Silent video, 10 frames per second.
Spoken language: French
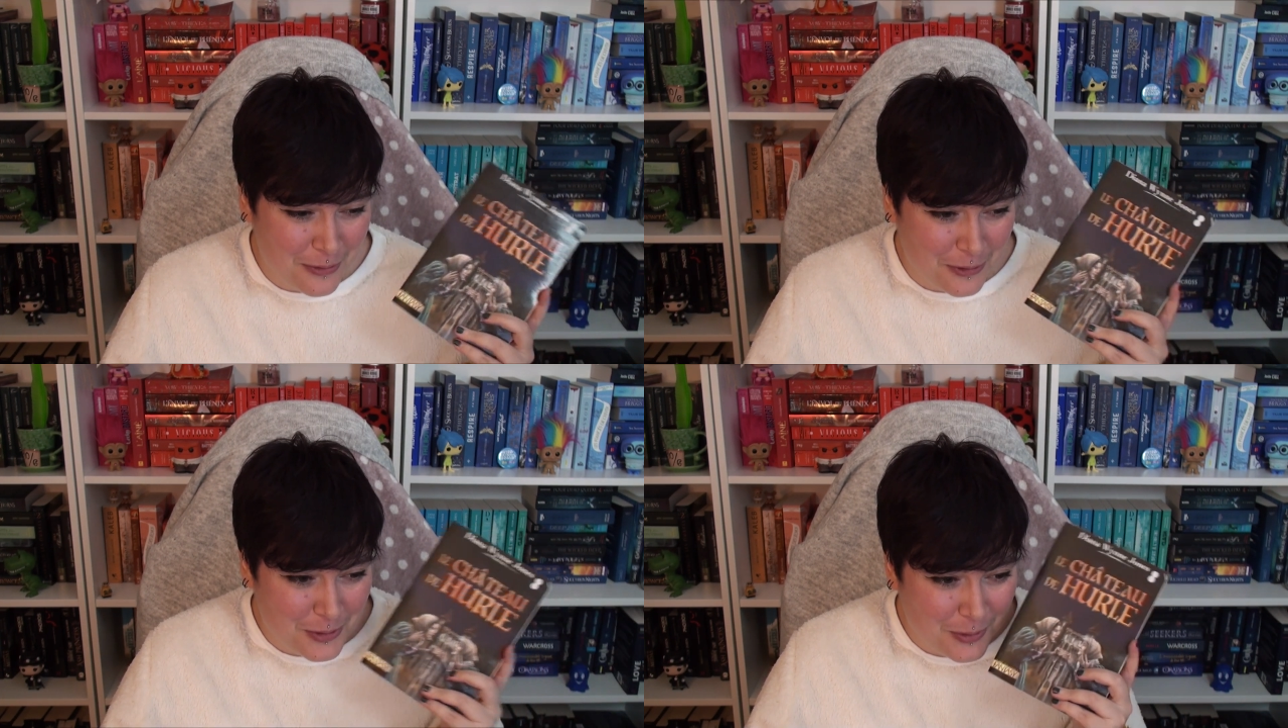
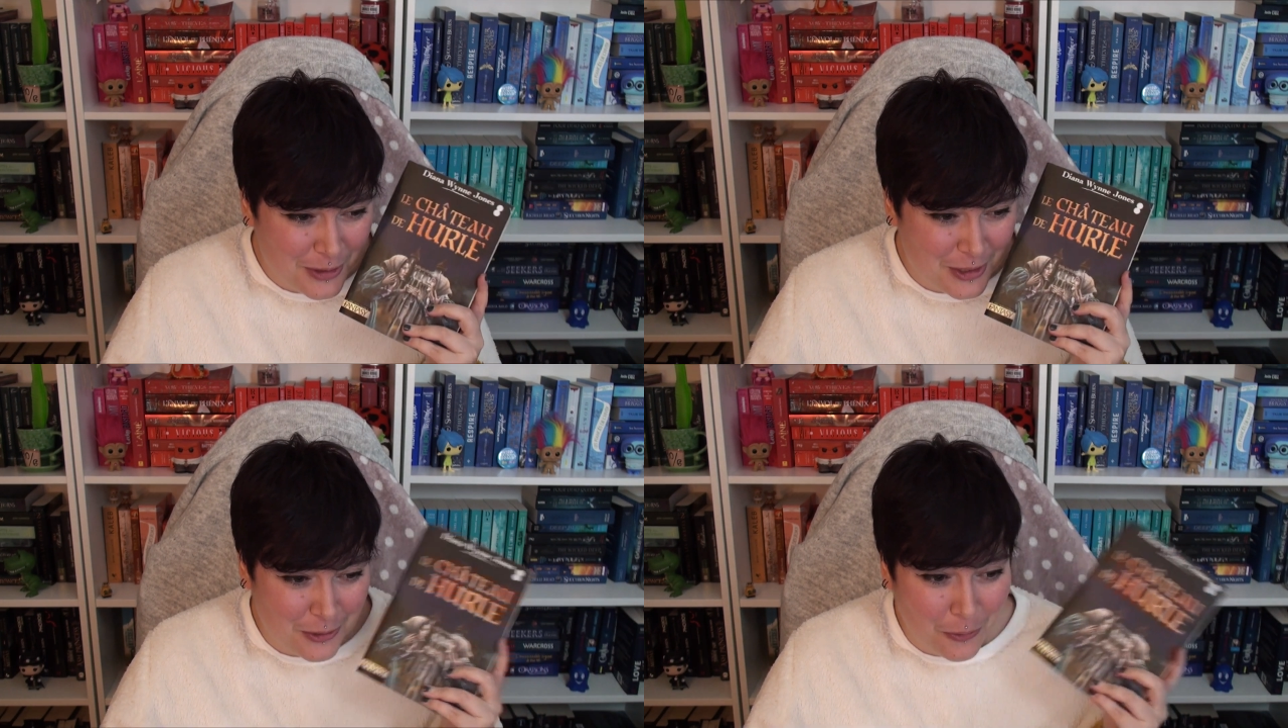Franchement,
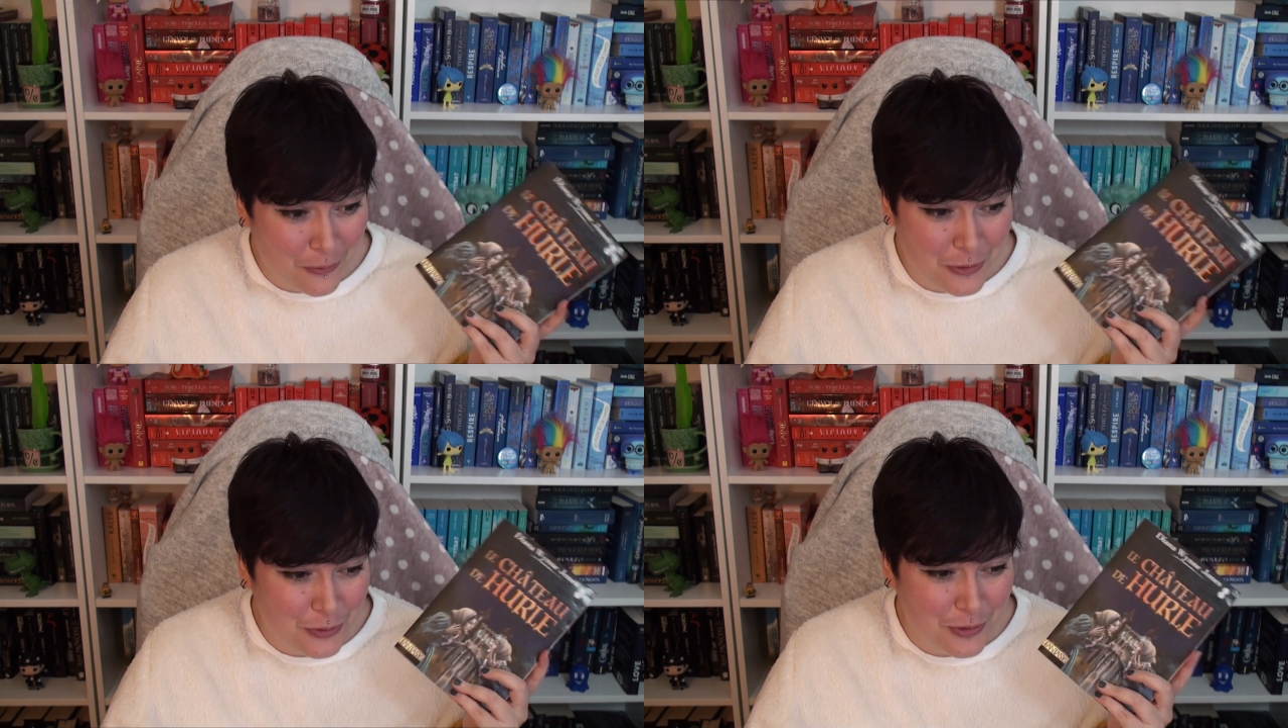j'ai trop
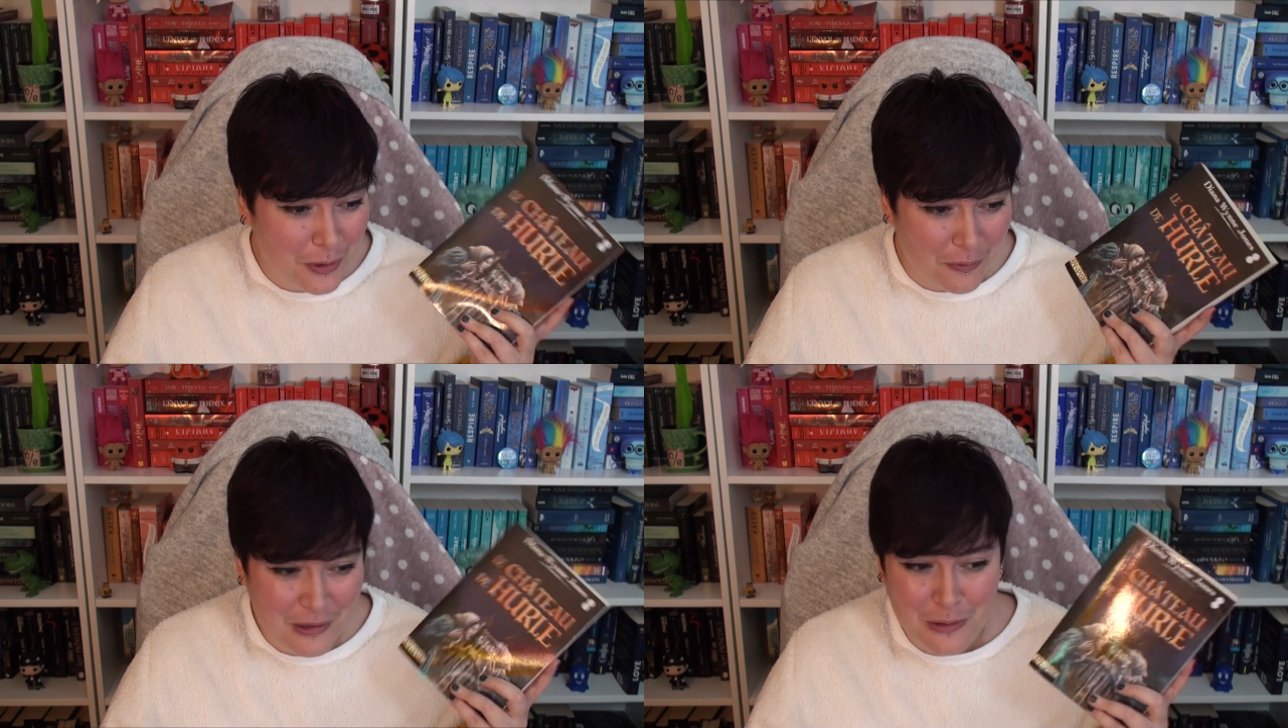envie de te donner
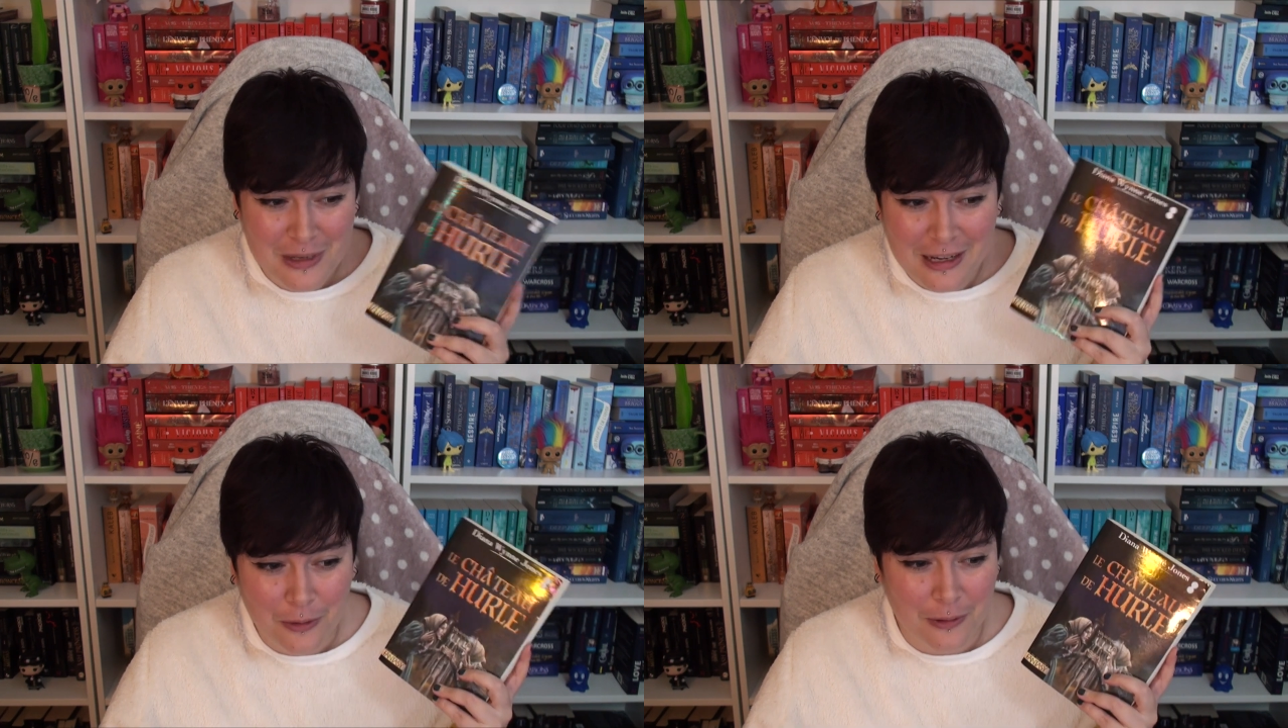envie de le
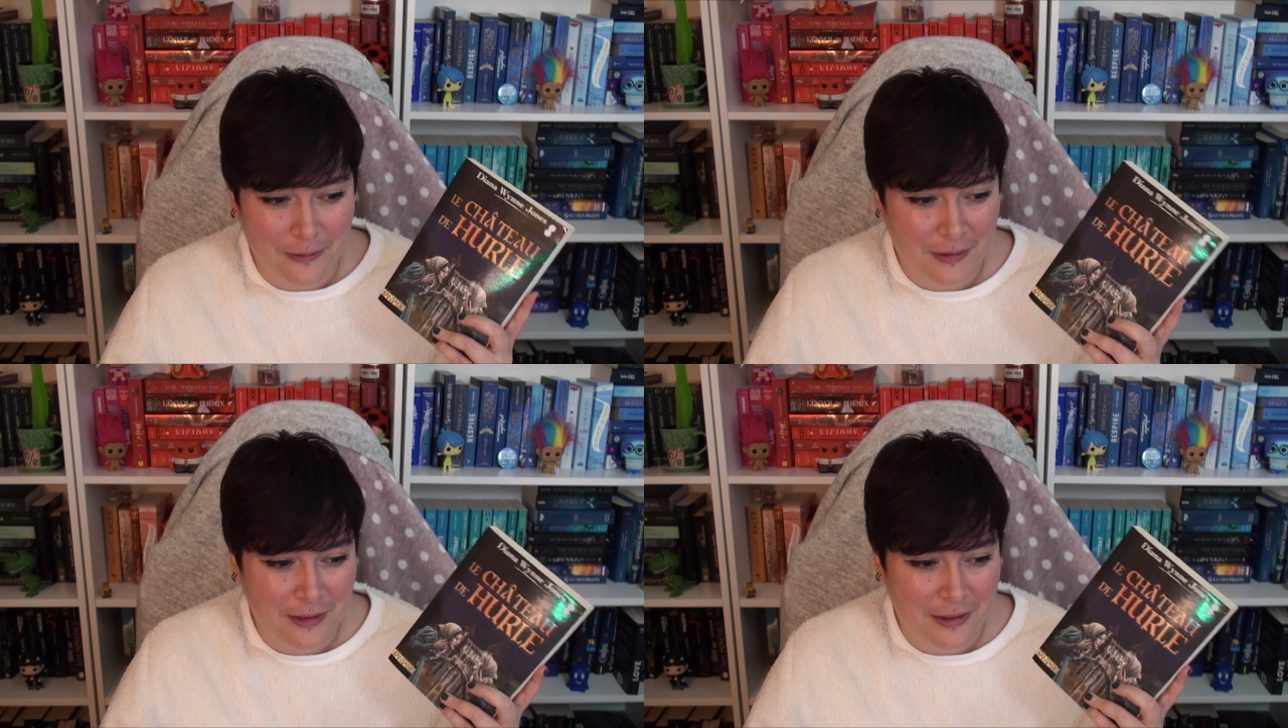lire, quoi.